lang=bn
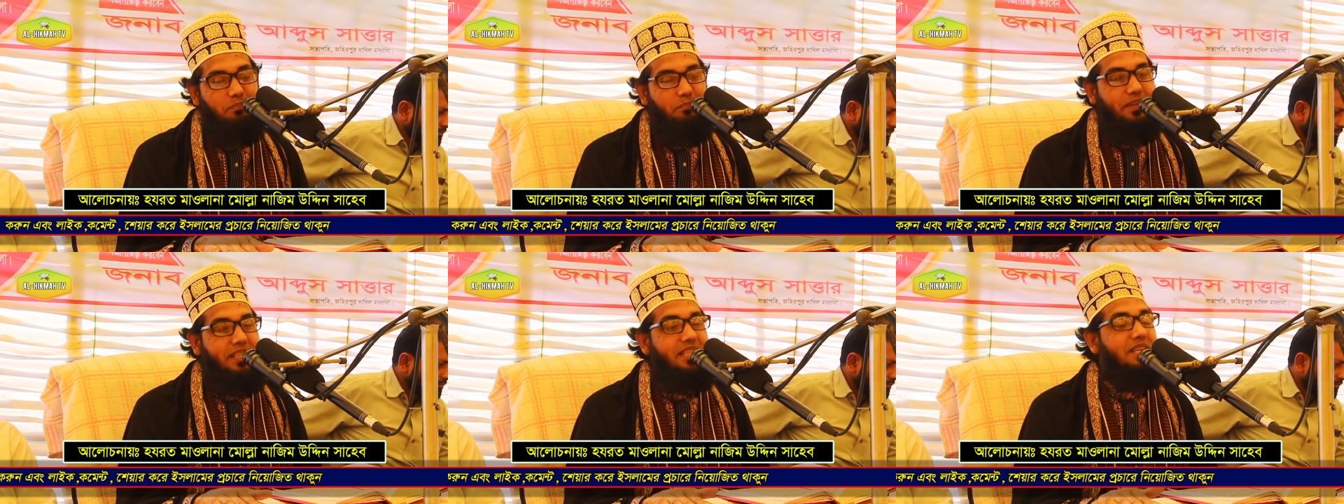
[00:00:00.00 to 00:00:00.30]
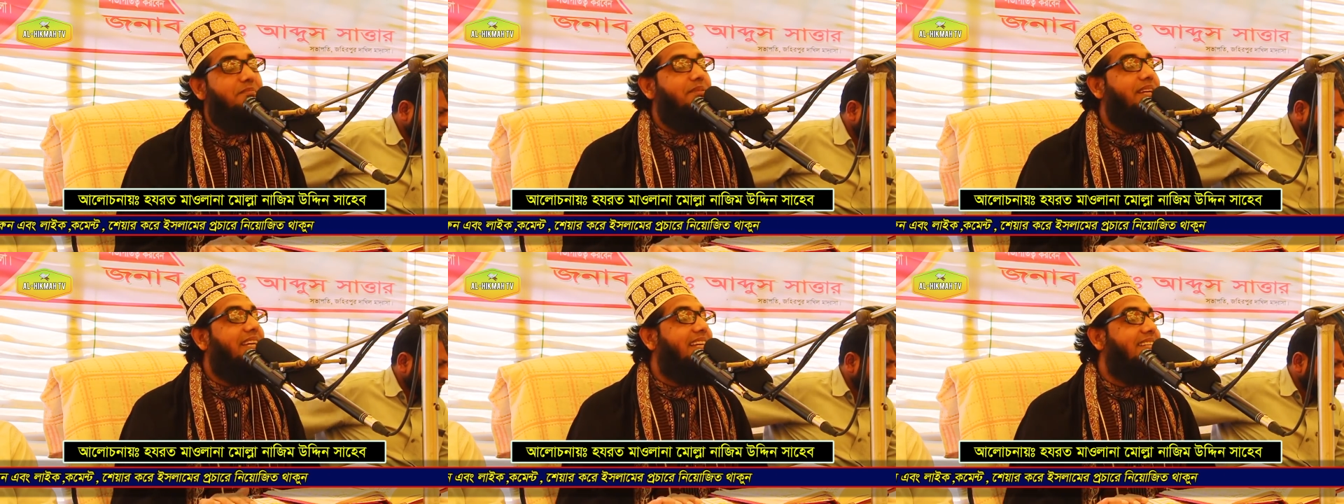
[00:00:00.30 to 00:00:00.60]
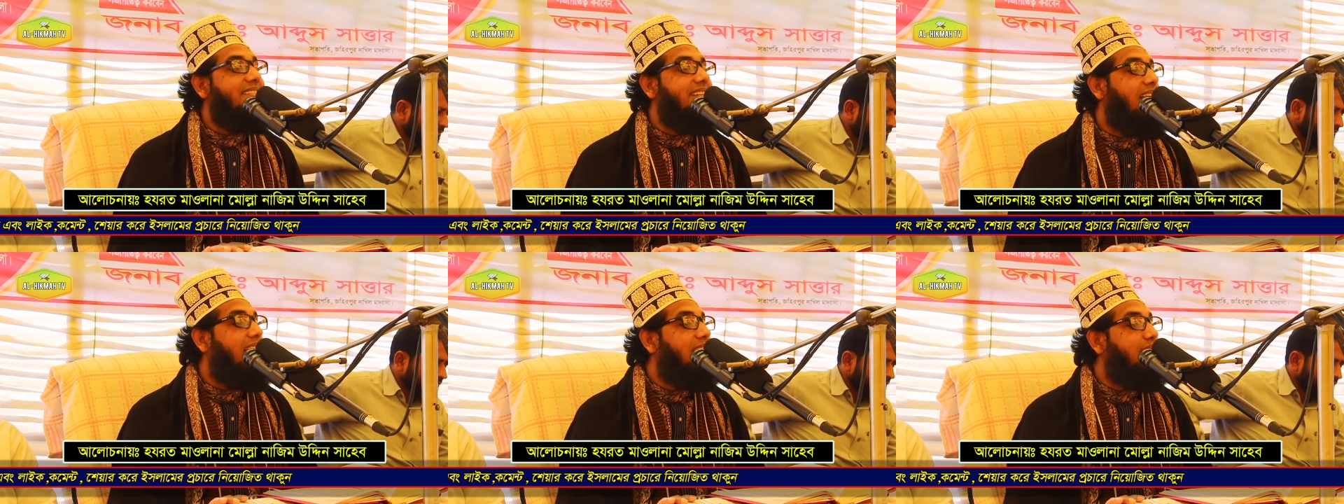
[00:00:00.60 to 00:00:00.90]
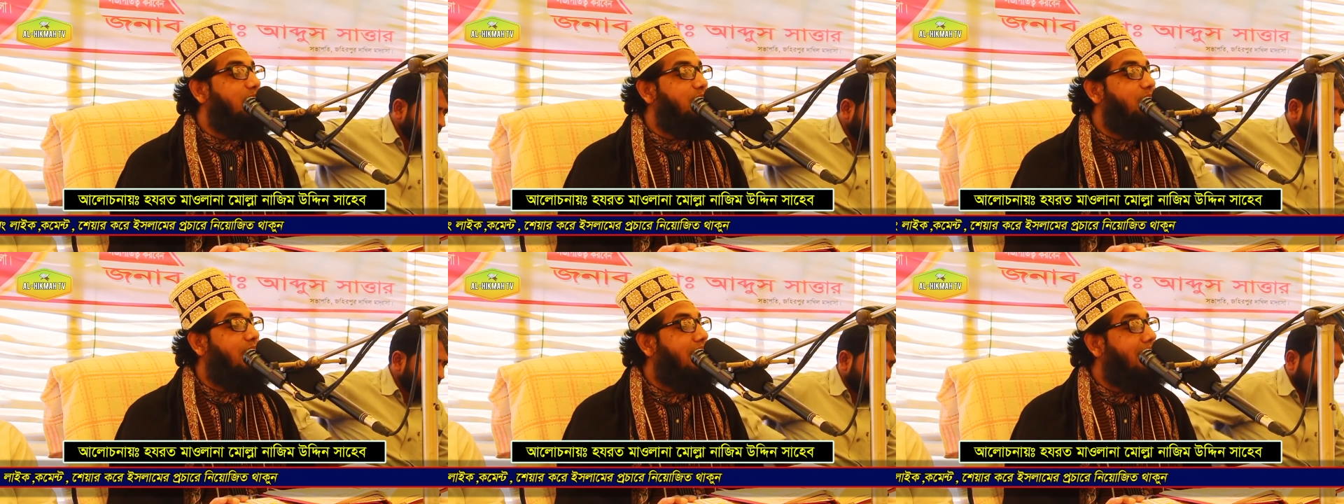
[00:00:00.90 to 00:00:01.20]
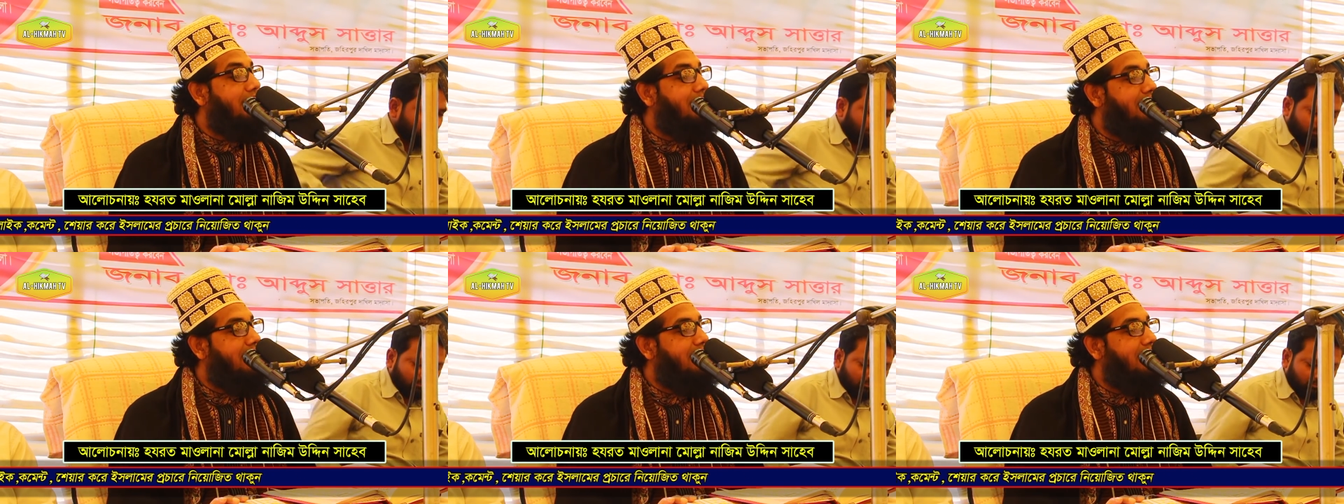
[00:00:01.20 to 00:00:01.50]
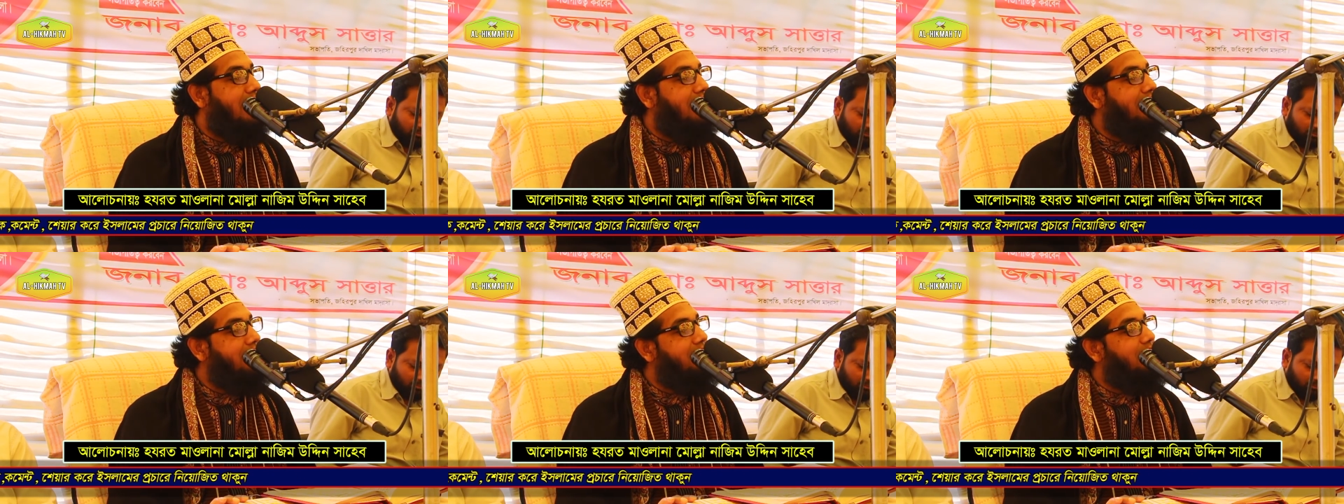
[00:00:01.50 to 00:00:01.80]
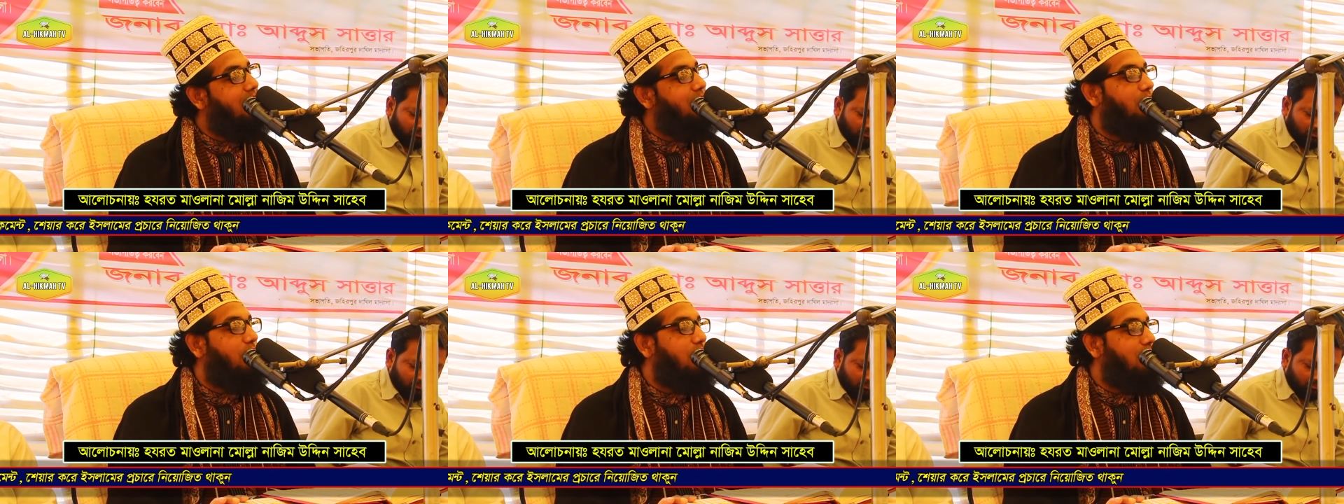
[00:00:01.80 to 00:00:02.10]
পৃথিবীকে চালাতে পারে নাই
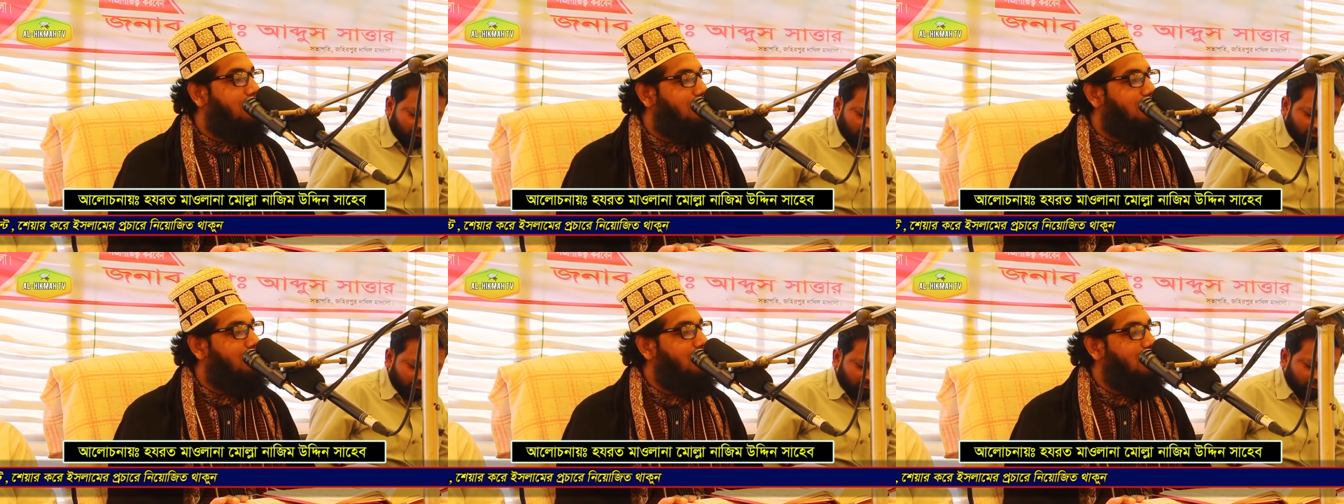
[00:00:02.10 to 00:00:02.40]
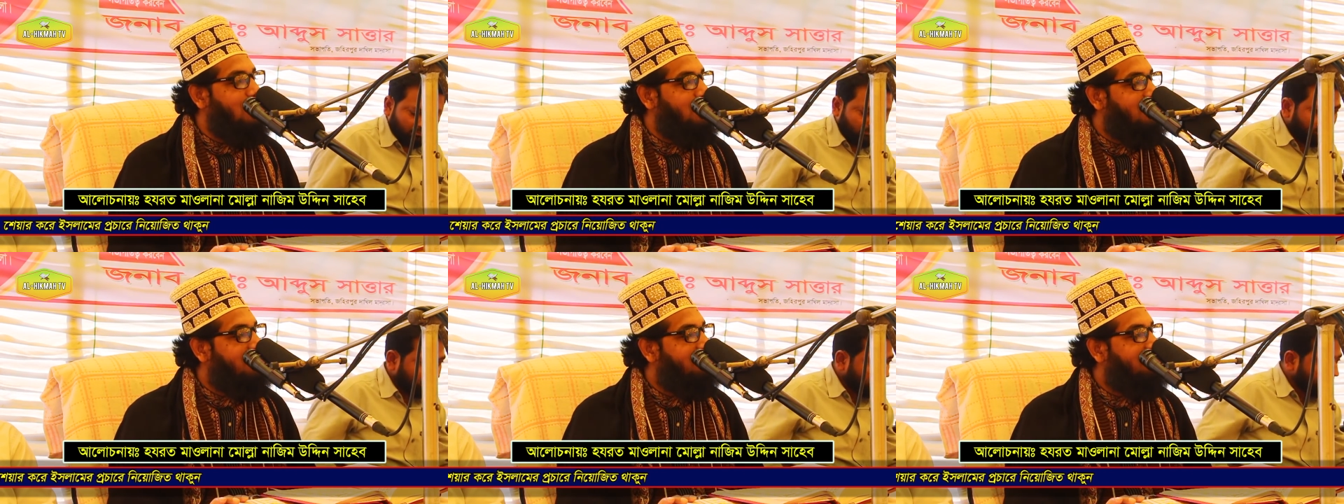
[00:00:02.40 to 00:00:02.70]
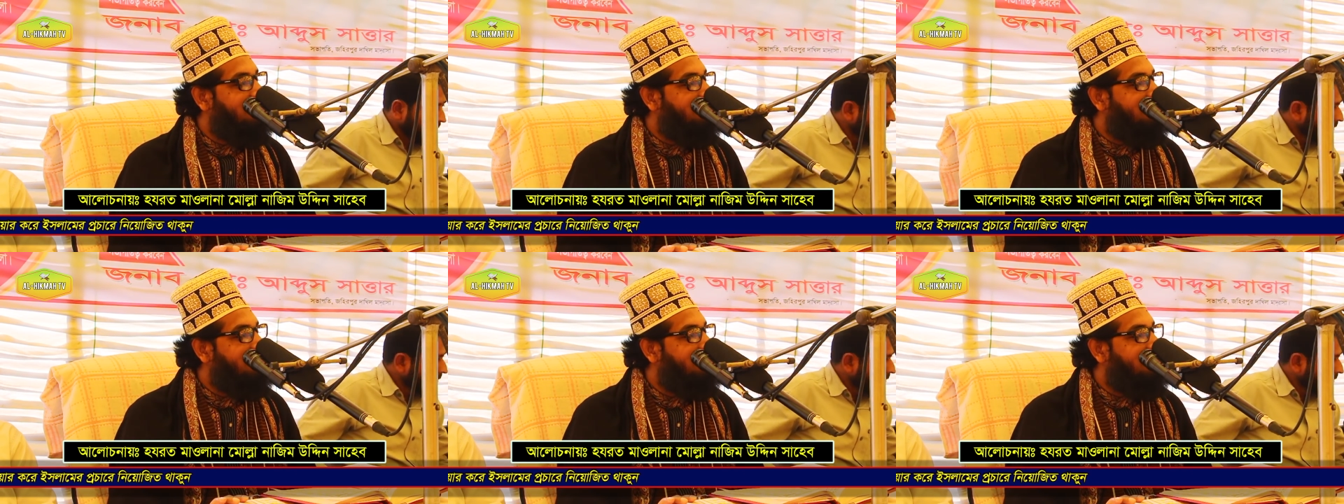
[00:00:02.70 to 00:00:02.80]
নারীদের প্রয়োজন হয়েছে